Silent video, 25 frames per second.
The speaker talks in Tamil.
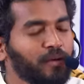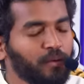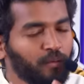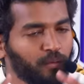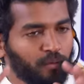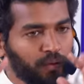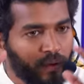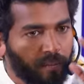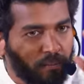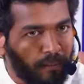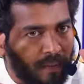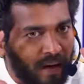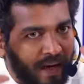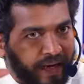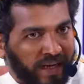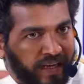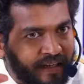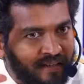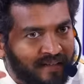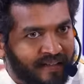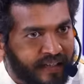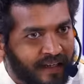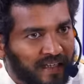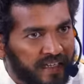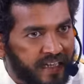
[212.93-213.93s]
உங்க
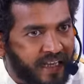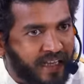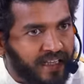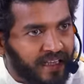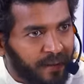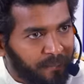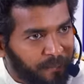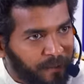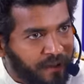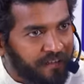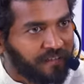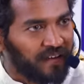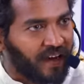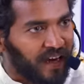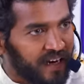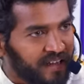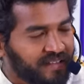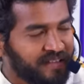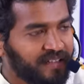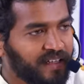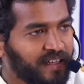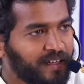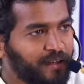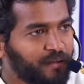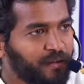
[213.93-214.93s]
மைண்ட் செட்டே எப்படி வேலை
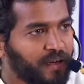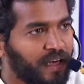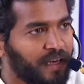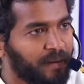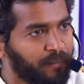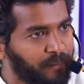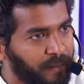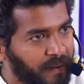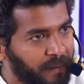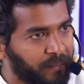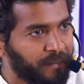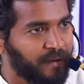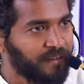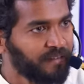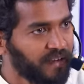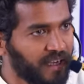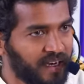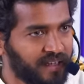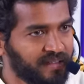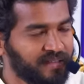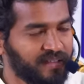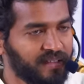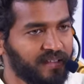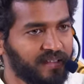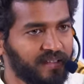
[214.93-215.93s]
செய்யணும்னா இப்போ எப்படி
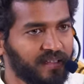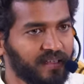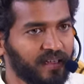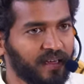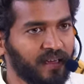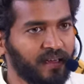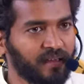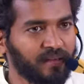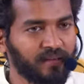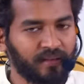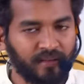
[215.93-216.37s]
வேலை செய்யுதுன்னா